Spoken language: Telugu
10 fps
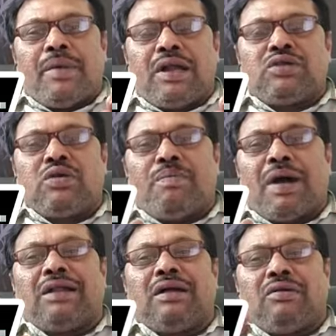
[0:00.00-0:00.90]
మనసుకు
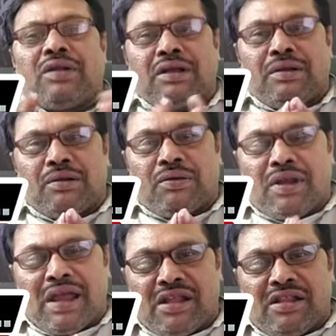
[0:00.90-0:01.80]
బాధ గురై
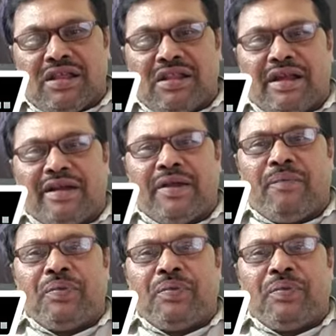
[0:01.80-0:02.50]
గురి అయింది ఎందుకంటే